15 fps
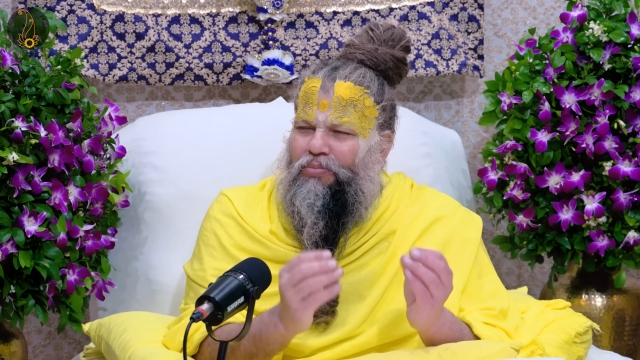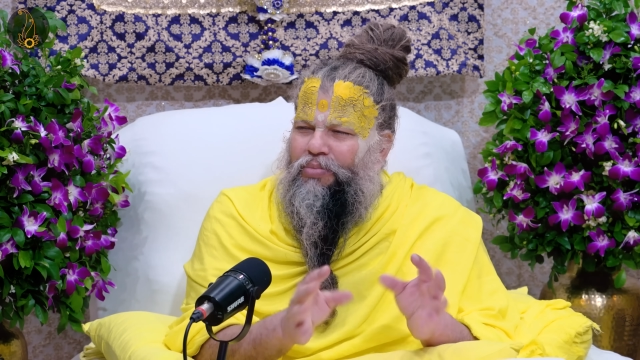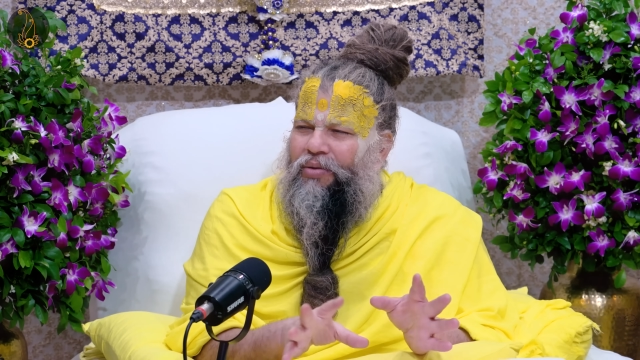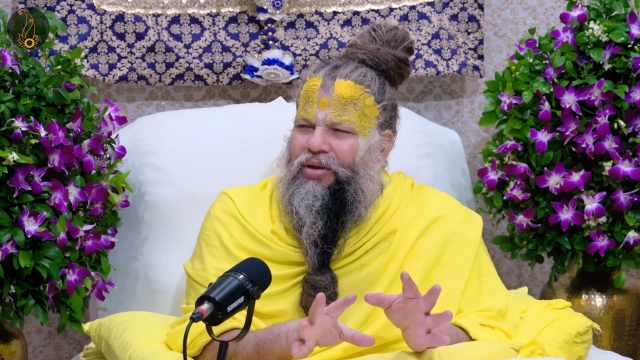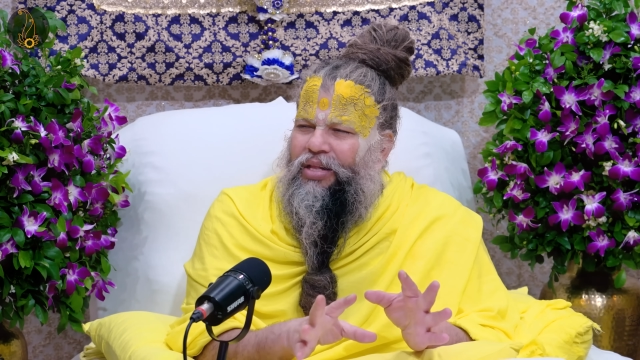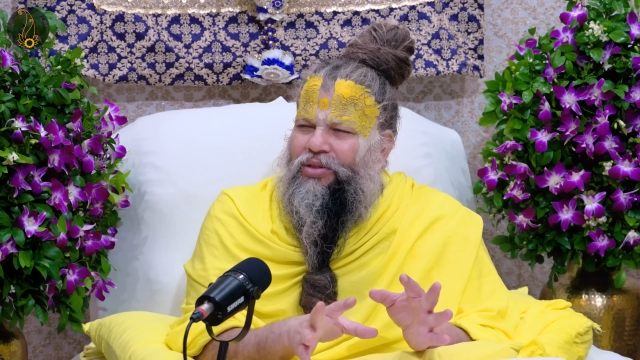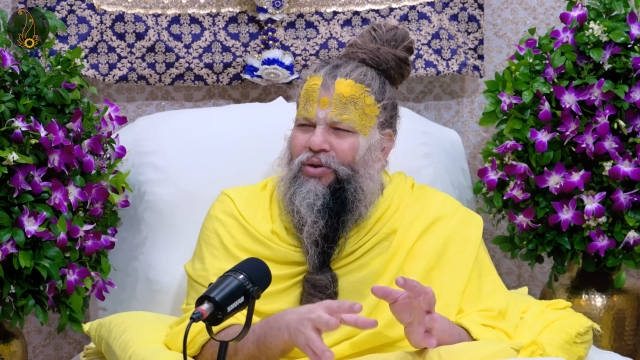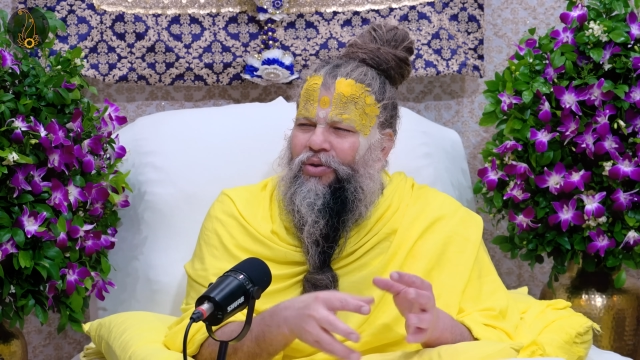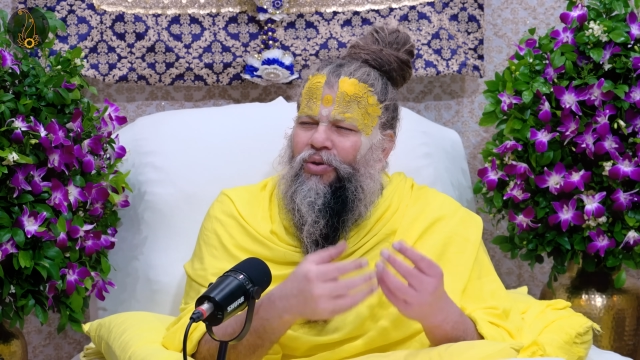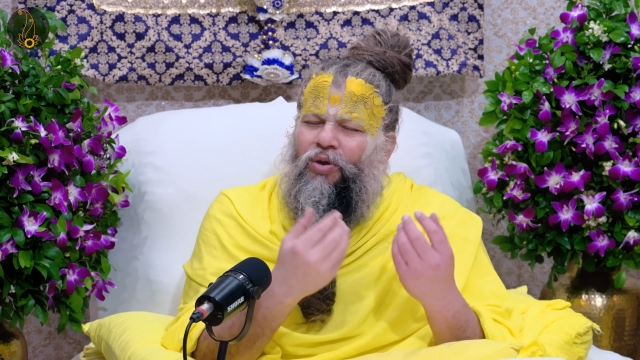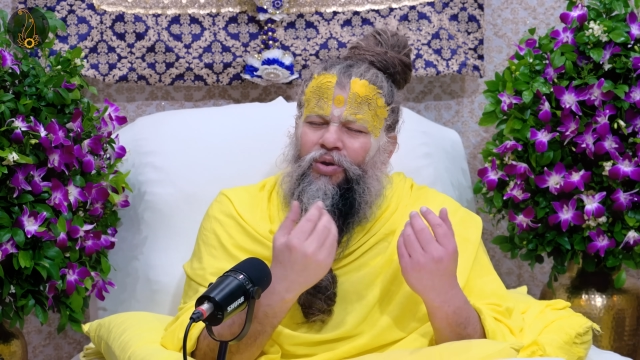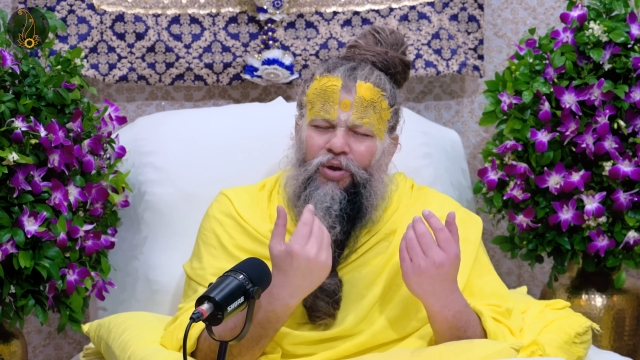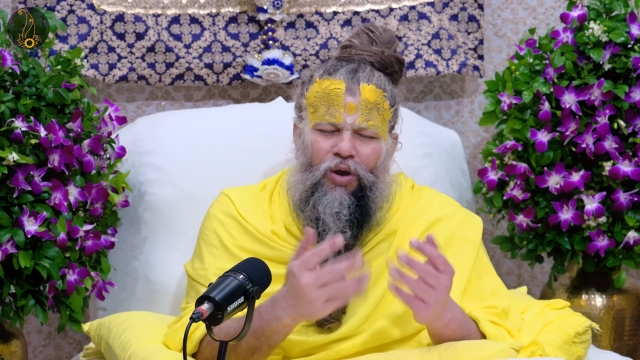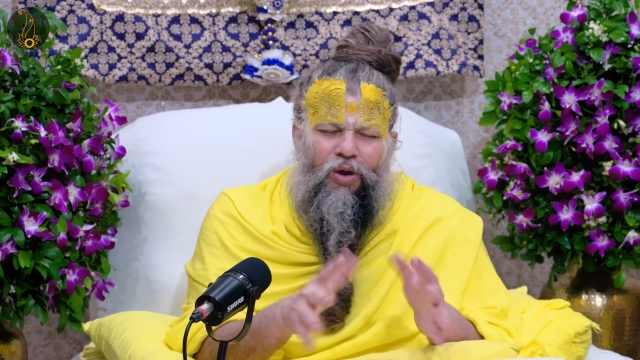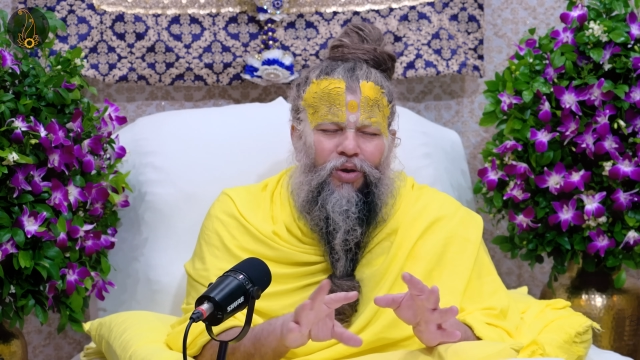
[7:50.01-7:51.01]
अपवित्र हो
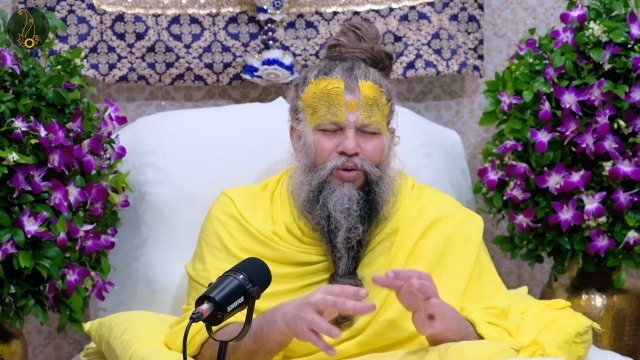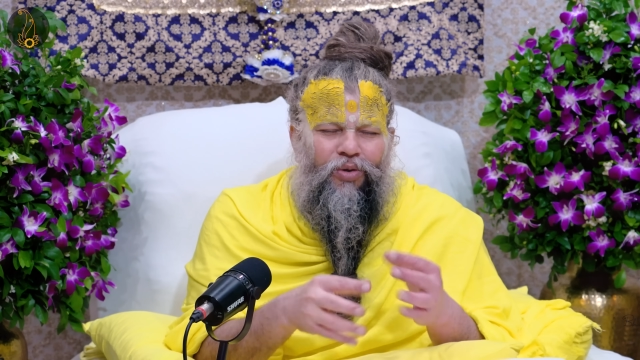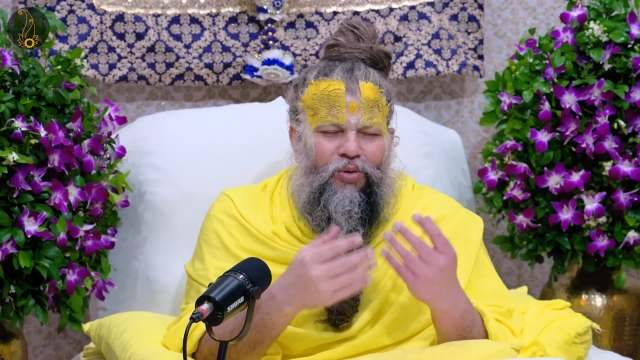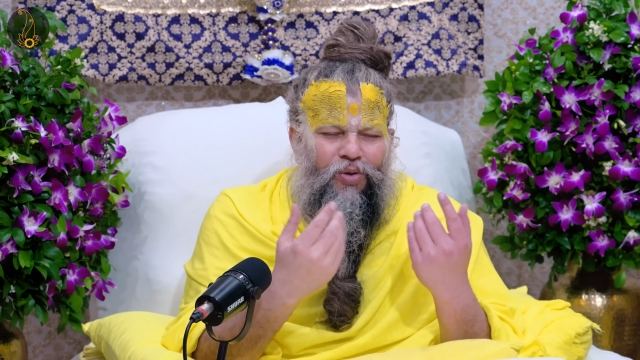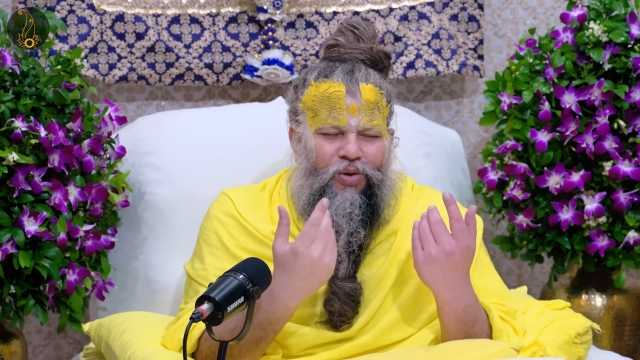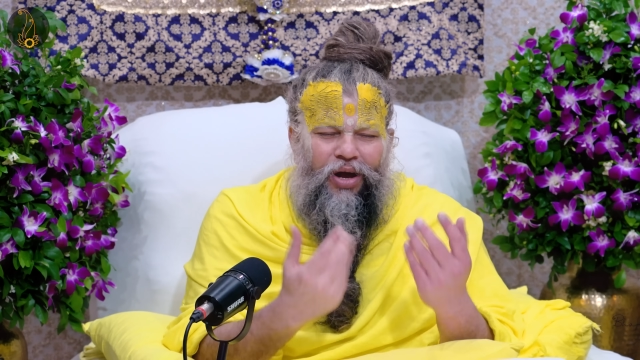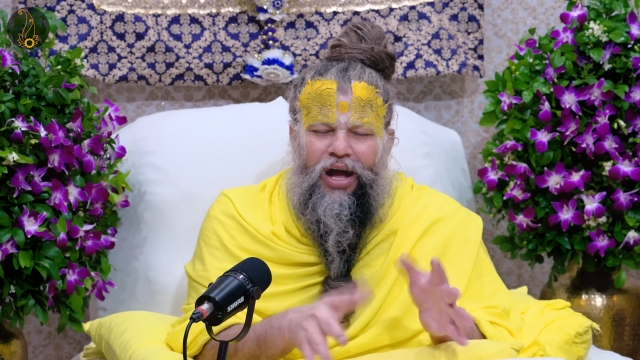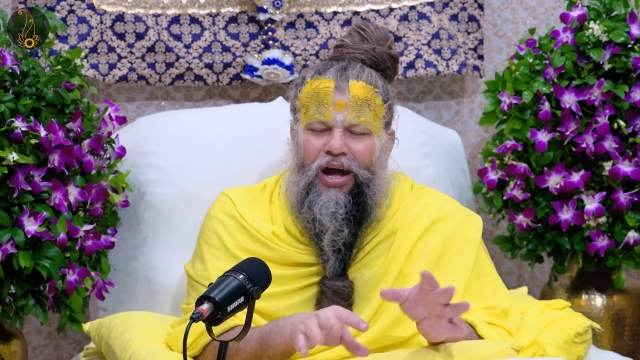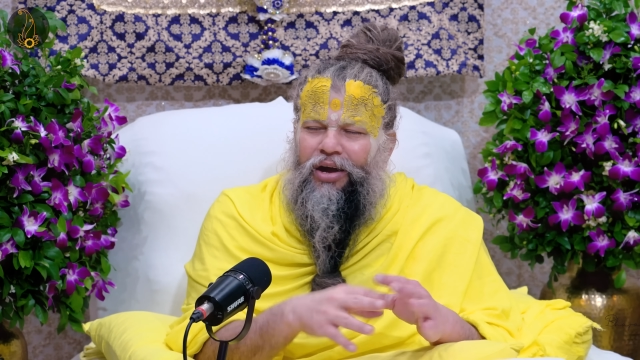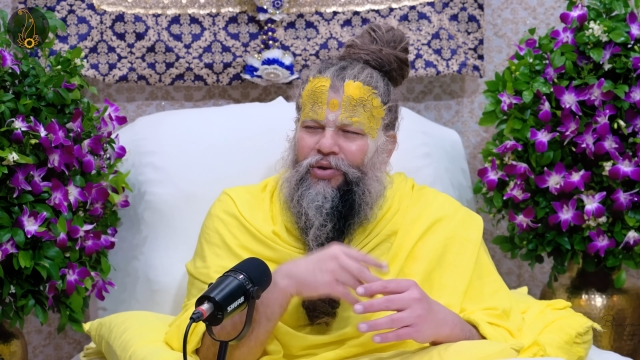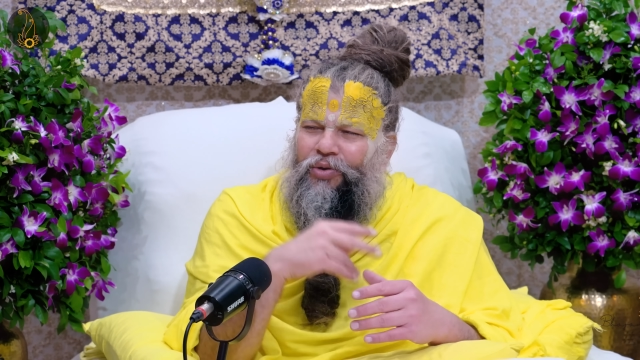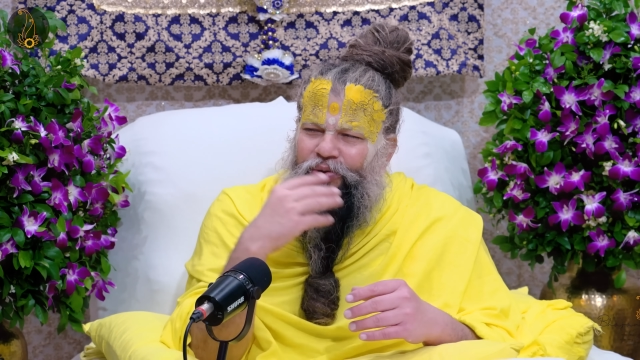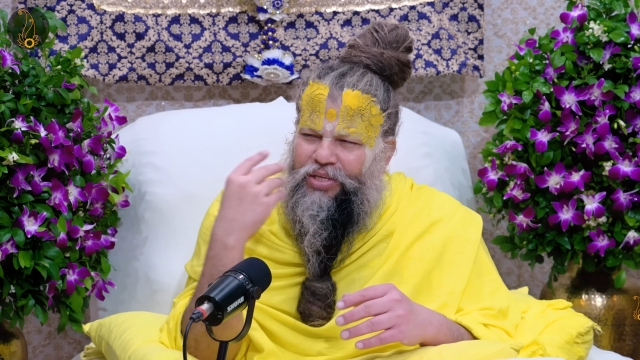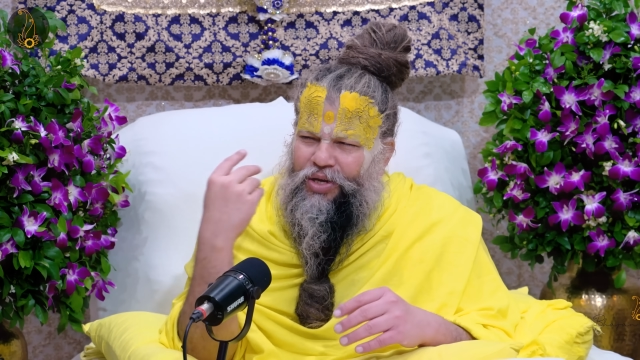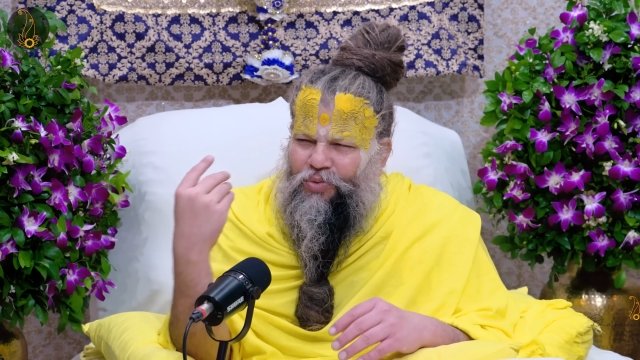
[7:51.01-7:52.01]
कौन हो कहाँ
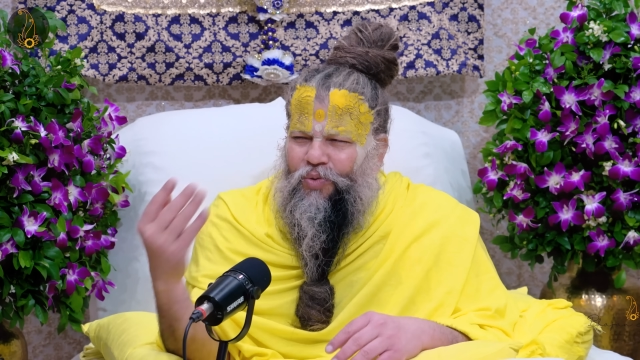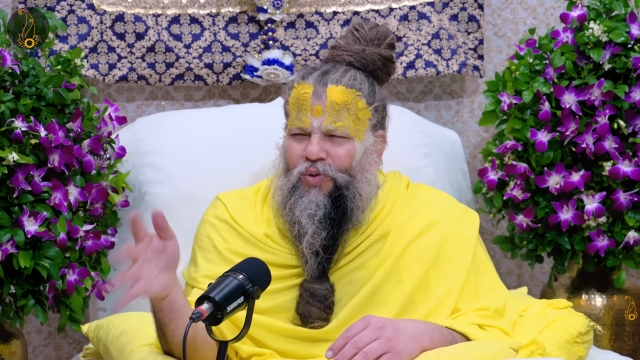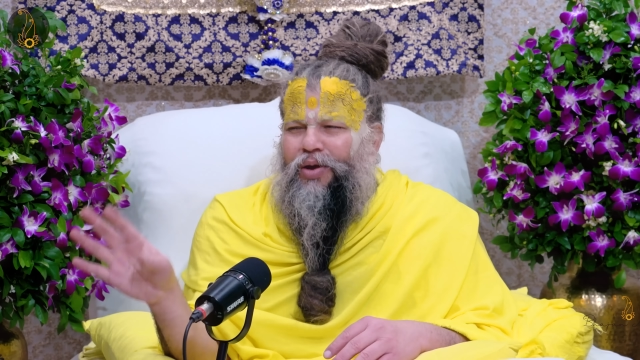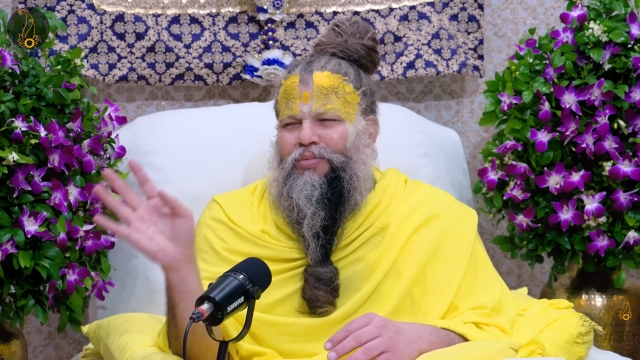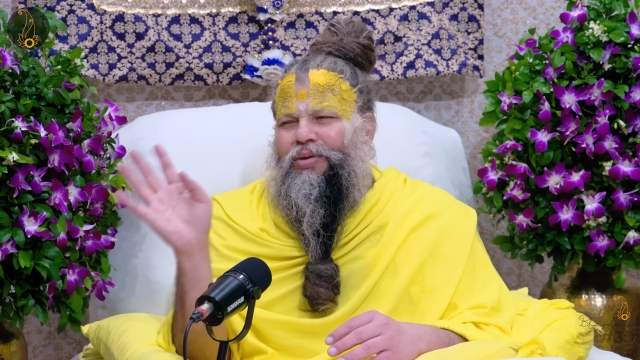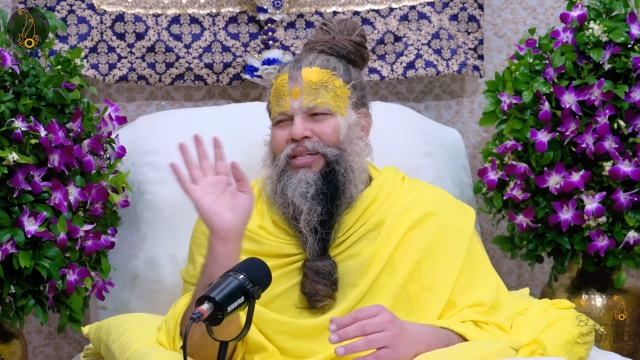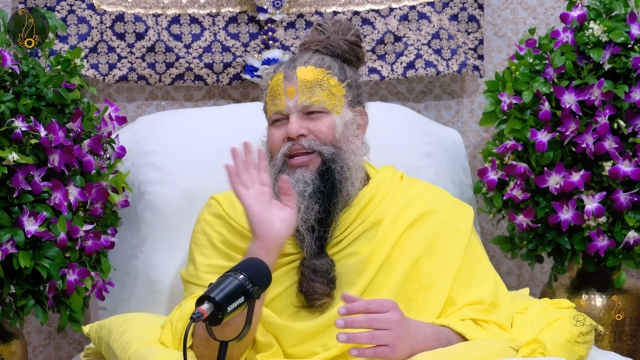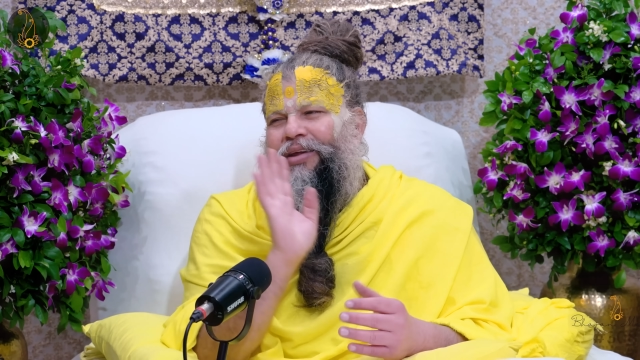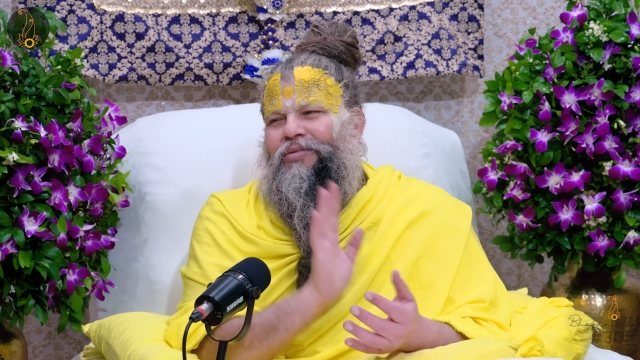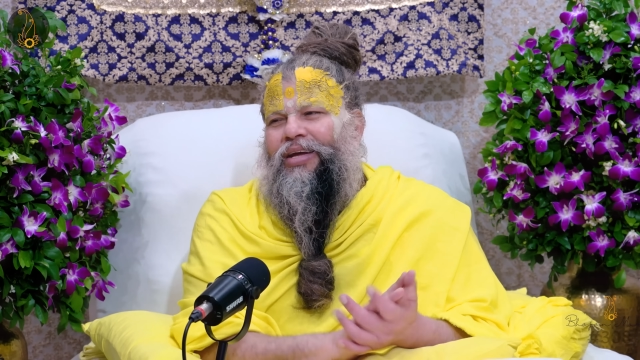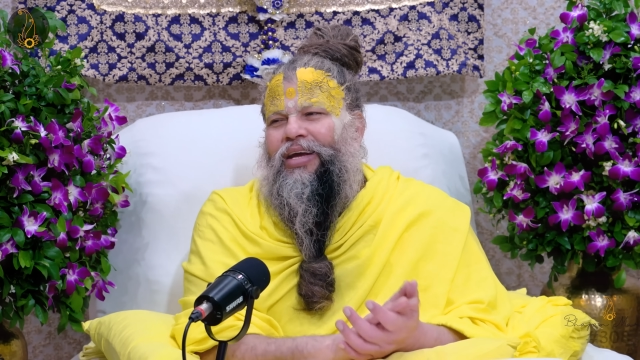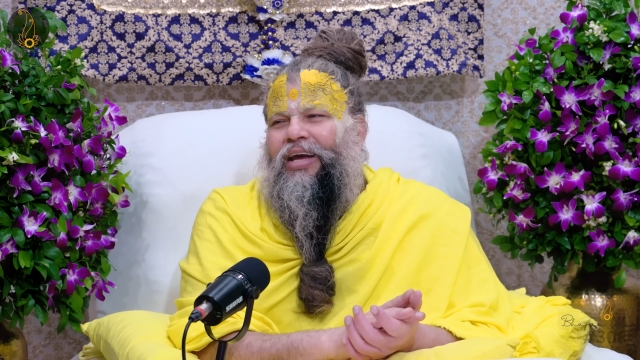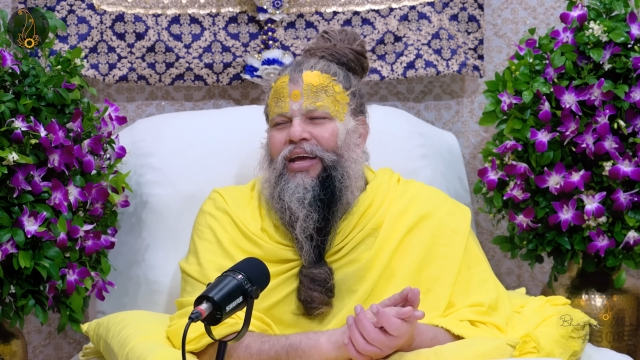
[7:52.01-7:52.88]
के उसे कोई मतलब